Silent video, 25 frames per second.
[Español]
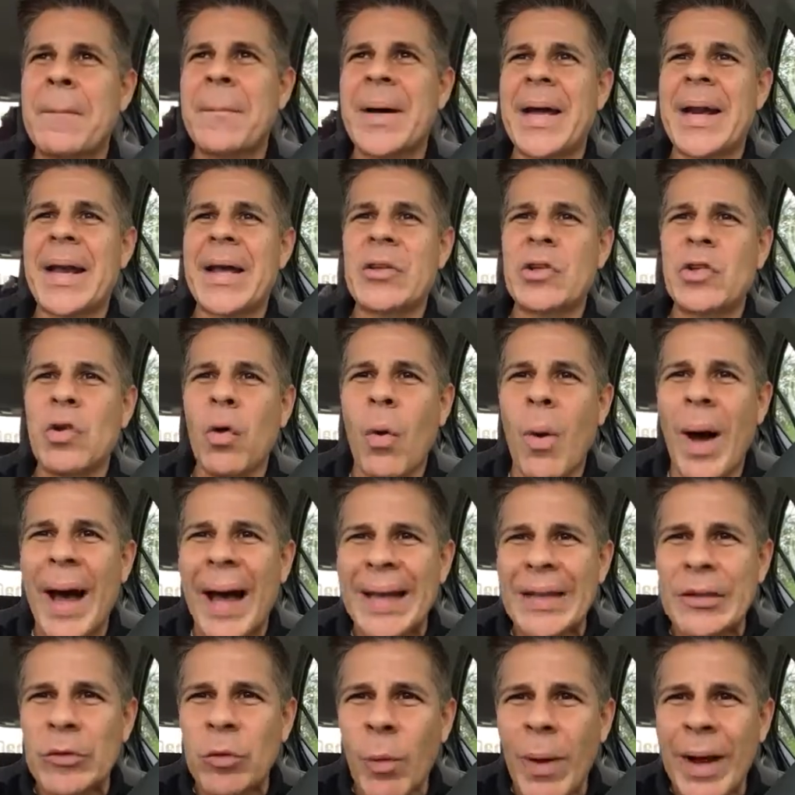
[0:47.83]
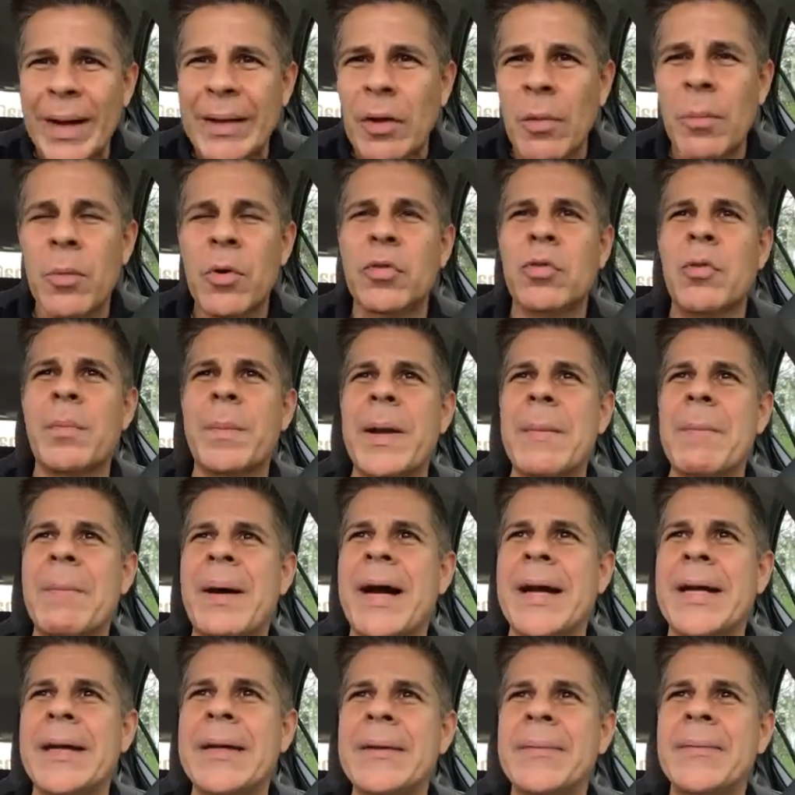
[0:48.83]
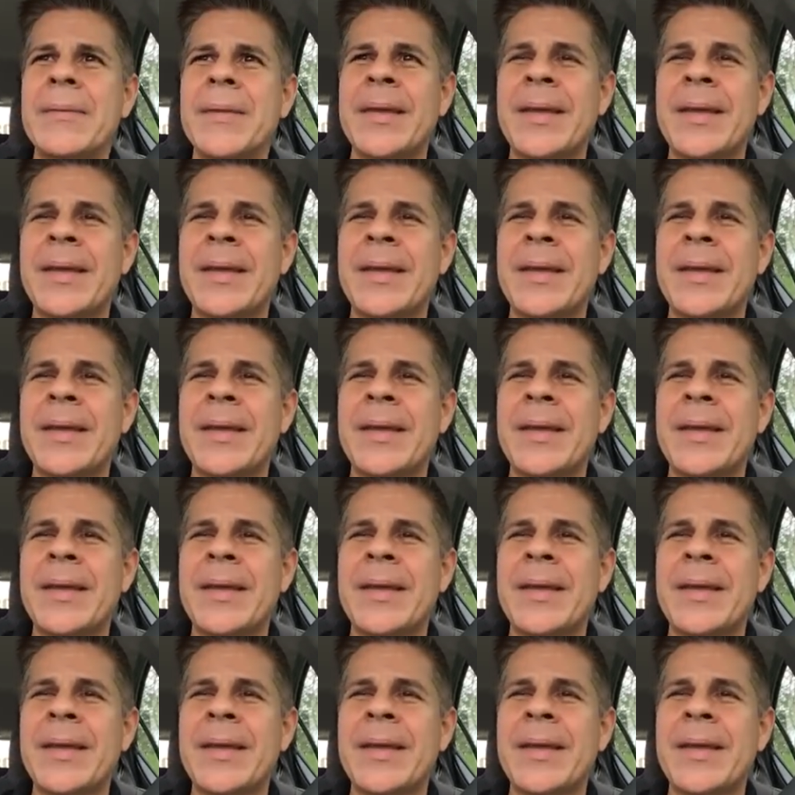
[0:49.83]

para yo actuar como Superman.